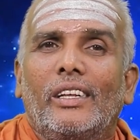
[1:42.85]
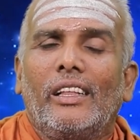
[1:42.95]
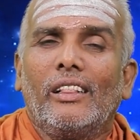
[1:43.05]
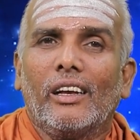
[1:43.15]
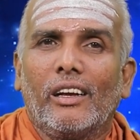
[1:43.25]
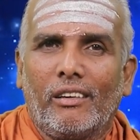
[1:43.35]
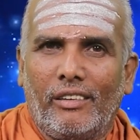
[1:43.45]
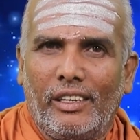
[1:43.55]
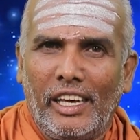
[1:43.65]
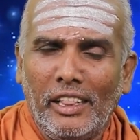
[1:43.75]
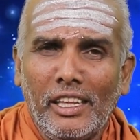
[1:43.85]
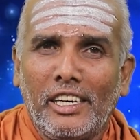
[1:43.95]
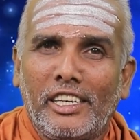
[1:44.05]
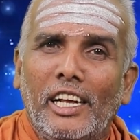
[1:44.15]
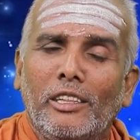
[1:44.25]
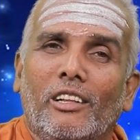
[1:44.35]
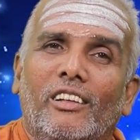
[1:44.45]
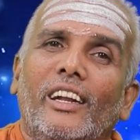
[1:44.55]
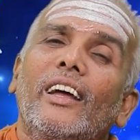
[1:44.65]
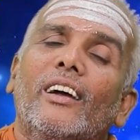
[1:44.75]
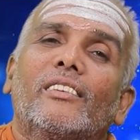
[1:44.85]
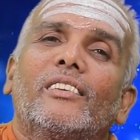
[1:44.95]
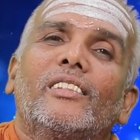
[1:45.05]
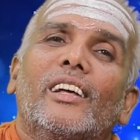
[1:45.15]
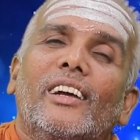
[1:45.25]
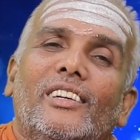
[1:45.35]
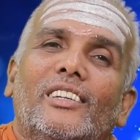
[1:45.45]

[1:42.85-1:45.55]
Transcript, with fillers: இந்த எந்த சேத்திரத்தில் இந்த